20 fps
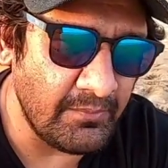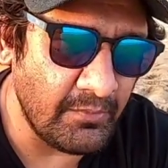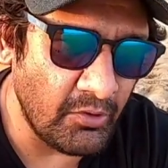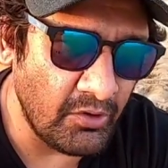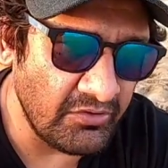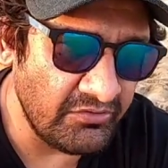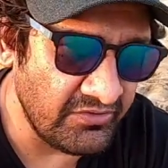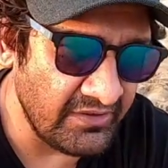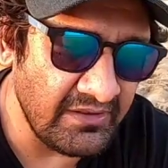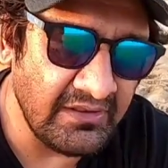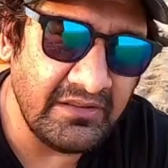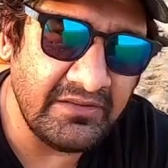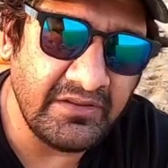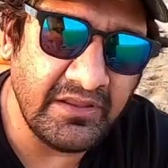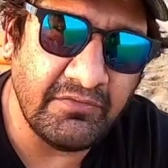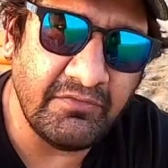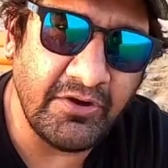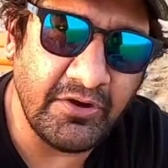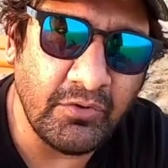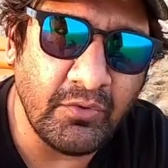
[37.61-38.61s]
बहुत जल्द
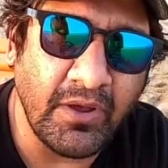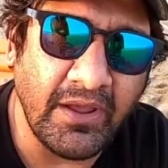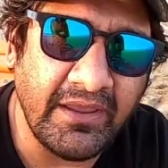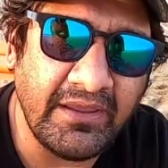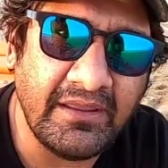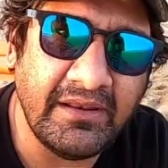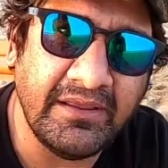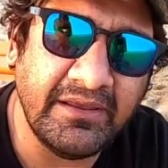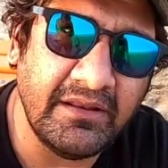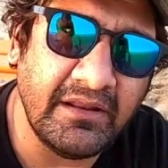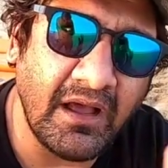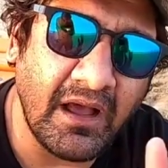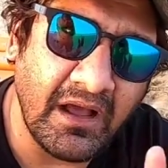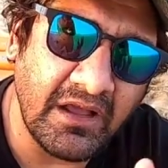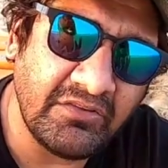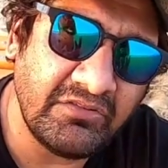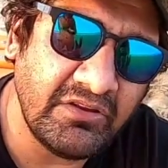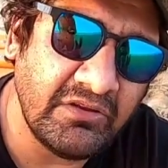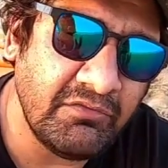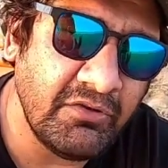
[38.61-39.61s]
ये वीडियो आएगी लेकिन
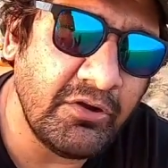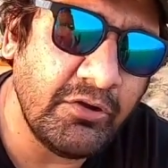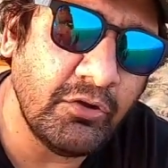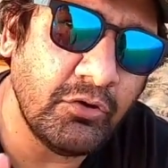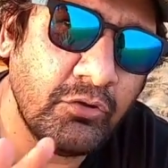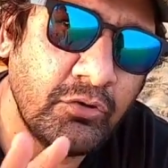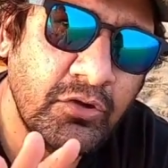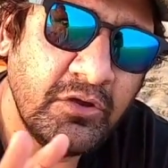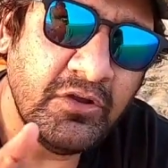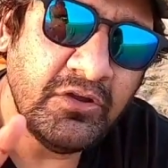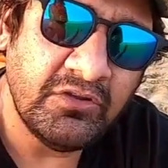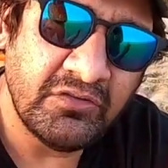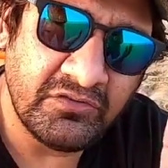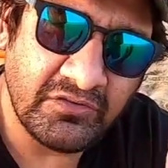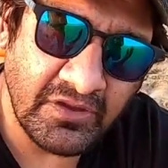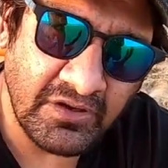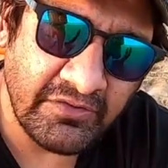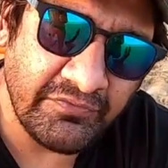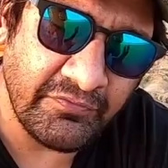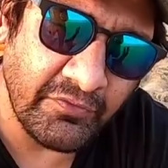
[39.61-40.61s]
आज की वीडियो
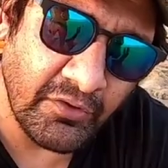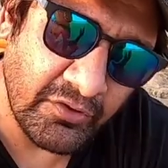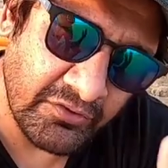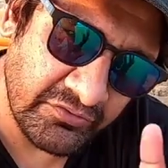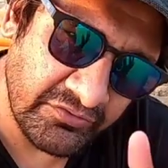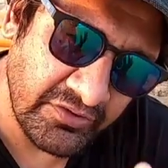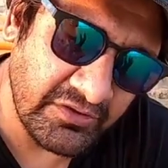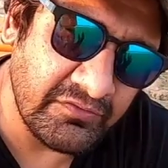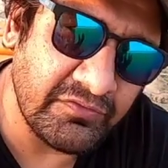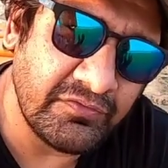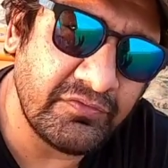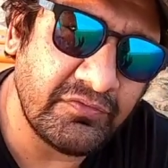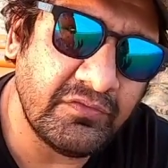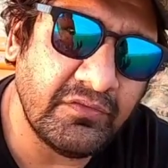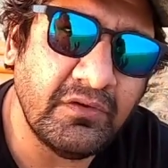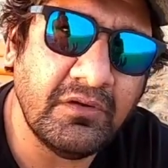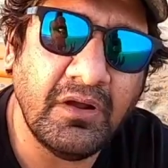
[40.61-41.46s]
सिर्फ़ और सिर्फ़